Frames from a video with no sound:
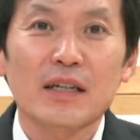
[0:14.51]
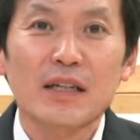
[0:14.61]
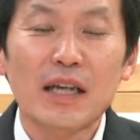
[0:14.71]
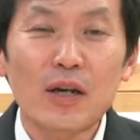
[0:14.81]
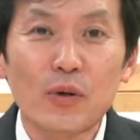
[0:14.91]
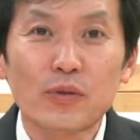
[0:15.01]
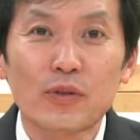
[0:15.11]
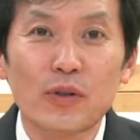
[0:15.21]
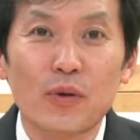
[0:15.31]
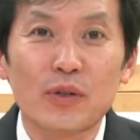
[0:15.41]
刑法
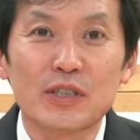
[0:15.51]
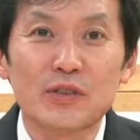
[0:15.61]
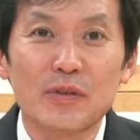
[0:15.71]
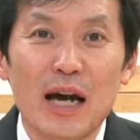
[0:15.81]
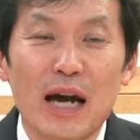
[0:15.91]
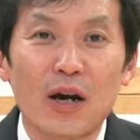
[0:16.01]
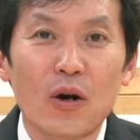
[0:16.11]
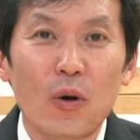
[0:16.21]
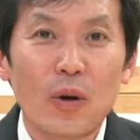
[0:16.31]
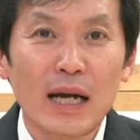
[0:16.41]
という法律は
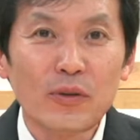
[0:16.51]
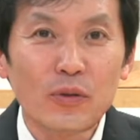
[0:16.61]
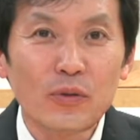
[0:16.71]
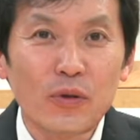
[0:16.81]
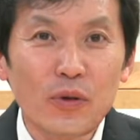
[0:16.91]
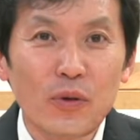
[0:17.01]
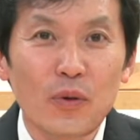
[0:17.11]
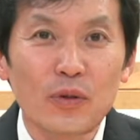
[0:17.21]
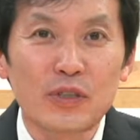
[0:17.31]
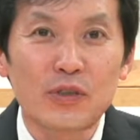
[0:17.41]
他のどの
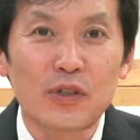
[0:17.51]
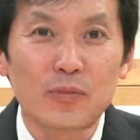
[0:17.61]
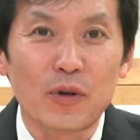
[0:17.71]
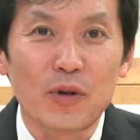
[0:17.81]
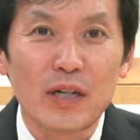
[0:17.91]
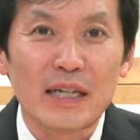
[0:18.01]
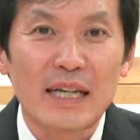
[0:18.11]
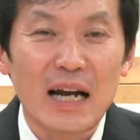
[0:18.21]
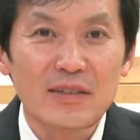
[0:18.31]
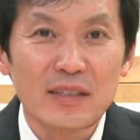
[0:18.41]
法律よりも
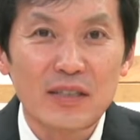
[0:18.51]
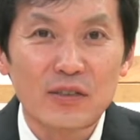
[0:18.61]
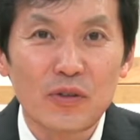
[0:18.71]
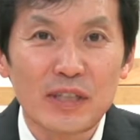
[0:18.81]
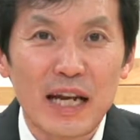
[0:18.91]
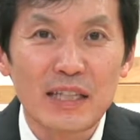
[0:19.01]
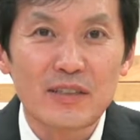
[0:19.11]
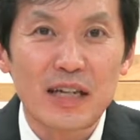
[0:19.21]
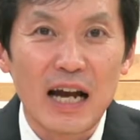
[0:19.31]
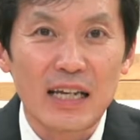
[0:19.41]
学説の対
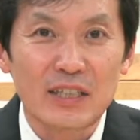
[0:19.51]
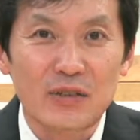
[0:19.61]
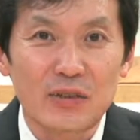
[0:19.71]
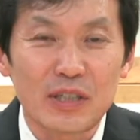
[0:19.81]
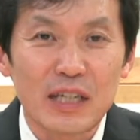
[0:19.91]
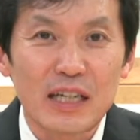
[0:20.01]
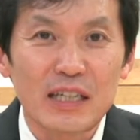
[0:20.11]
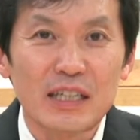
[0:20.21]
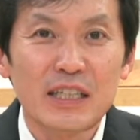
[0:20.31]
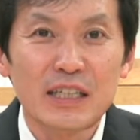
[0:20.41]
立が激しく、
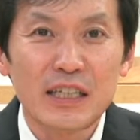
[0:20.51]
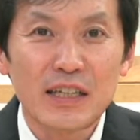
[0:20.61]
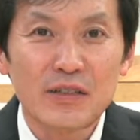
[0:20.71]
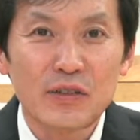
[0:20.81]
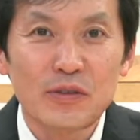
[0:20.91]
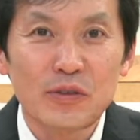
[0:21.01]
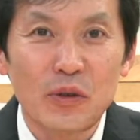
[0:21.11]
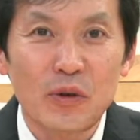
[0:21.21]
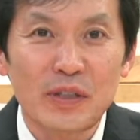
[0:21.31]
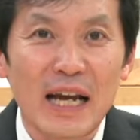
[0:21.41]
一見する
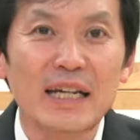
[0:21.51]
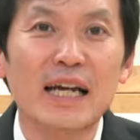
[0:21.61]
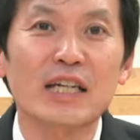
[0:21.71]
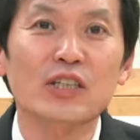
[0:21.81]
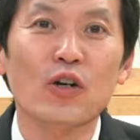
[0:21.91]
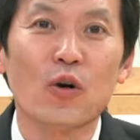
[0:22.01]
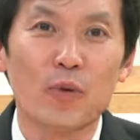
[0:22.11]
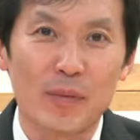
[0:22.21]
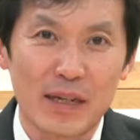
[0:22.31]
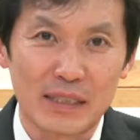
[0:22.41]
と難解に
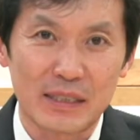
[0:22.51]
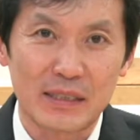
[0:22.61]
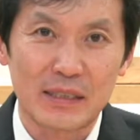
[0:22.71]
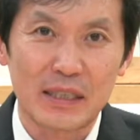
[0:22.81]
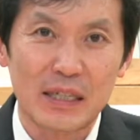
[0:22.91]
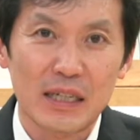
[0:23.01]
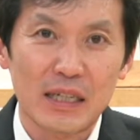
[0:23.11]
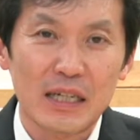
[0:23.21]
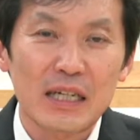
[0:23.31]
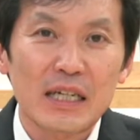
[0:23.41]
思えます。
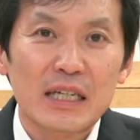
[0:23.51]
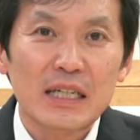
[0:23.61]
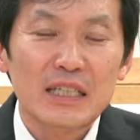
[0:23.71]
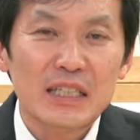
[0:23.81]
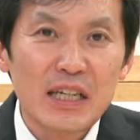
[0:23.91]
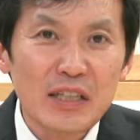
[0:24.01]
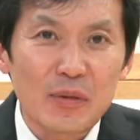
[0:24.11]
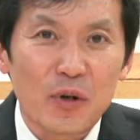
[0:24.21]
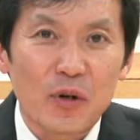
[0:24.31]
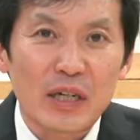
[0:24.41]
試験
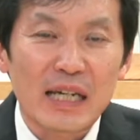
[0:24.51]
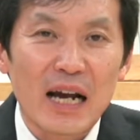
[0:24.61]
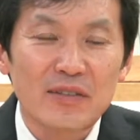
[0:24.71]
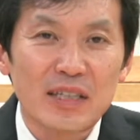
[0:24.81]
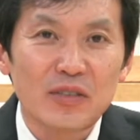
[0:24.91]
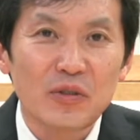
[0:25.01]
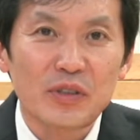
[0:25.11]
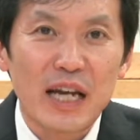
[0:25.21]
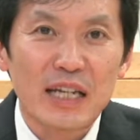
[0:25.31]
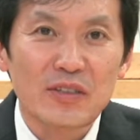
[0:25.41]
でも学説
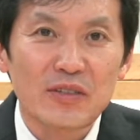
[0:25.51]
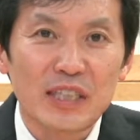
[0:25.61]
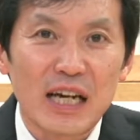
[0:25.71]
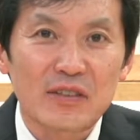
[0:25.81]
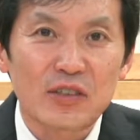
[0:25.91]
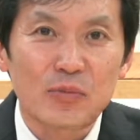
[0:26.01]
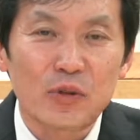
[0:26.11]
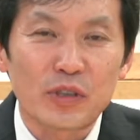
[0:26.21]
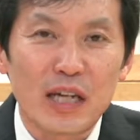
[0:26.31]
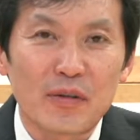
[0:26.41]
の対立に関する
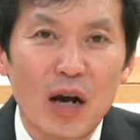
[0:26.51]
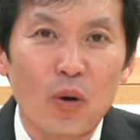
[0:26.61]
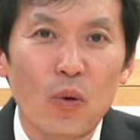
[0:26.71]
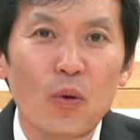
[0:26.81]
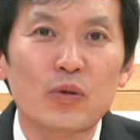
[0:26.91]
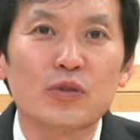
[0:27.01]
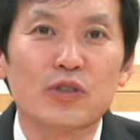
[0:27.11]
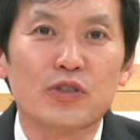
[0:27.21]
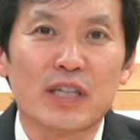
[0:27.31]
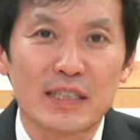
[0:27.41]
問題は多く
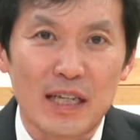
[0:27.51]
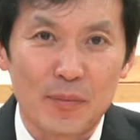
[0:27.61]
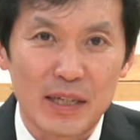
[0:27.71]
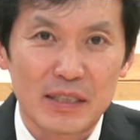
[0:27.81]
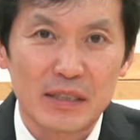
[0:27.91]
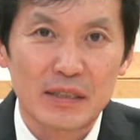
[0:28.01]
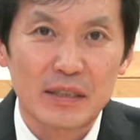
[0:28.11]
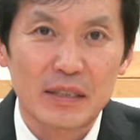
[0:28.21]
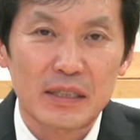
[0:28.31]
出題されます。